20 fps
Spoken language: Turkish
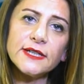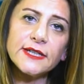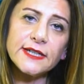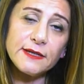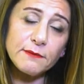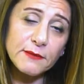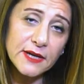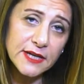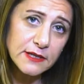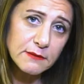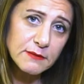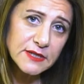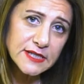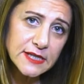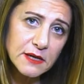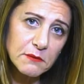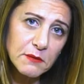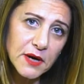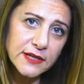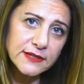kıymetli bir
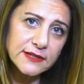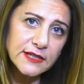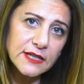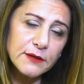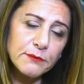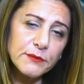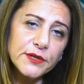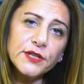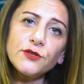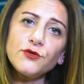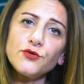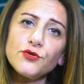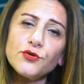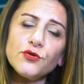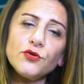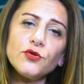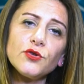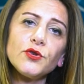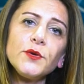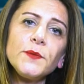zaman dilimi
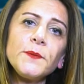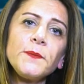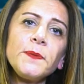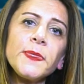çünkü